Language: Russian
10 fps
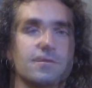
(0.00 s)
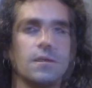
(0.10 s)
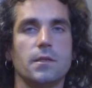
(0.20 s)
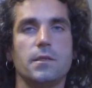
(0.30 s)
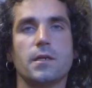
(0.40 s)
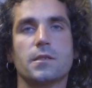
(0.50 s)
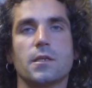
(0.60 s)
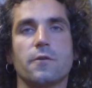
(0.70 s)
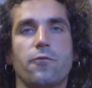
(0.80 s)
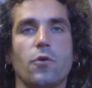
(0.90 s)

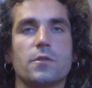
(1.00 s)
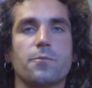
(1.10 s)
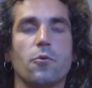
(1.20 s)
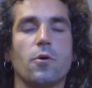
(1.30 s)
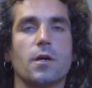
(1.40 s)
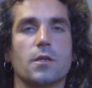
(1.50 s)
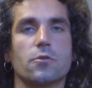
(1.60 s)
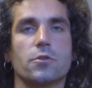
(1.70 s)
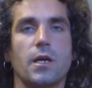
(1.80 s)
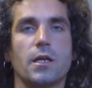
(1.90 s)
Некоторые фос плохо
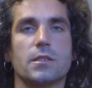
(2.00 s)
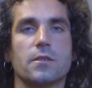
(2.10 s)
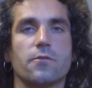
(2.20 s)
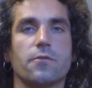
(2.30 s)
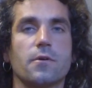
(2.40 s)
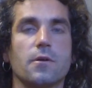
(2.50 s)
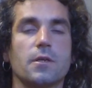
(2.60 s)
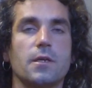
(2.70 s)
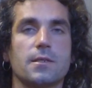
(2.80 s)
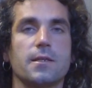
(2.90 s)
разрушаются в
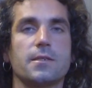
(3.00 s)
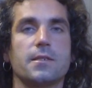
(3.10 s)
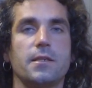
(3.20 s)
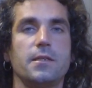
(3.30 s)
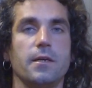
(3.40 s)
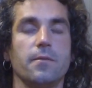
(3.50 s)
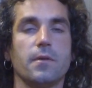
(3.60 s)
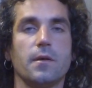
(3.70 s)
кислой среде,